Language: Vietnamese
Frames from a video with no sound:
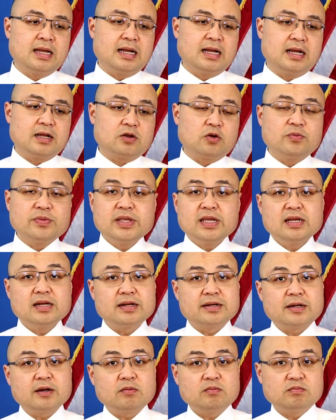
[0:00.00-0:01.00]
à, cũng như
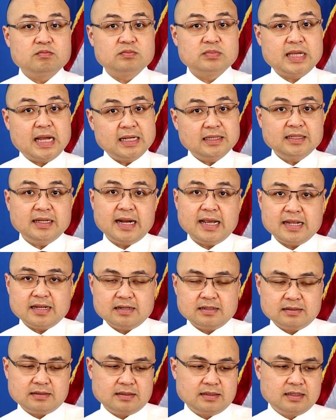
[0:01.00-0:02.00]
là trong tháng tới
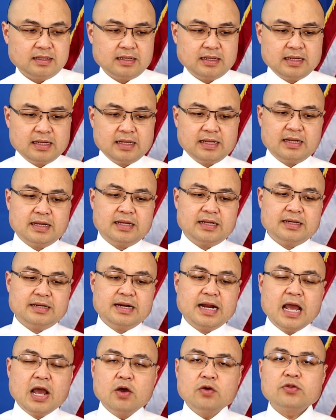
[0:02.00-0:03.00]
đây đó
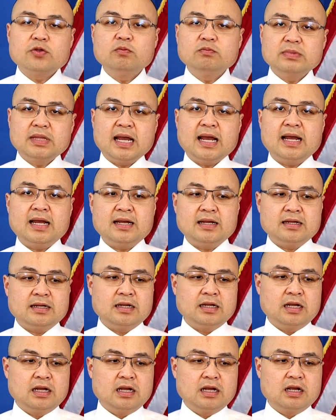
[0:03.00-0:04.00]
nếu chúng ta
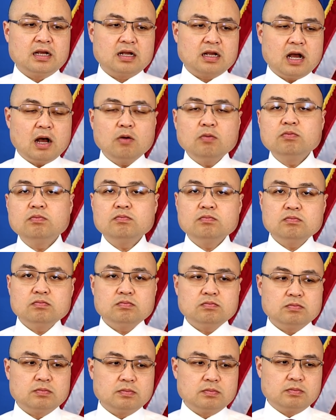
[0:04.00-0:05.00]

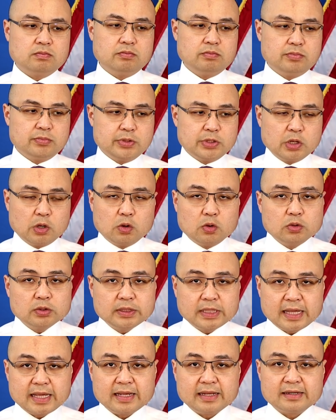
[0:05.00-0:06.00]
không đủ
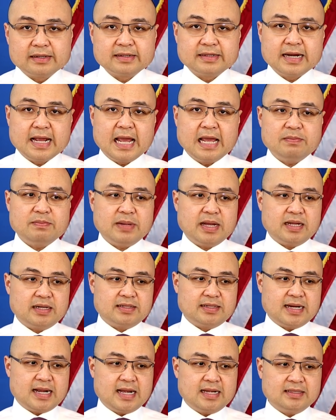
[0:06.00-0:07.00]
tiền để
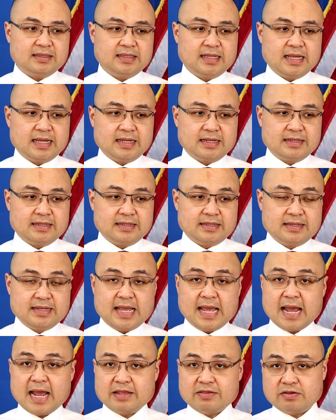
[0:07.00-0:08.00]
mà trả tiền
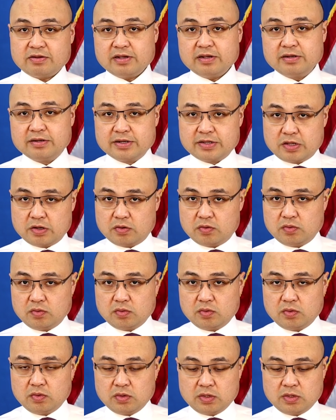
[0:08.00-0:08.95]
nhà cho cái người chủ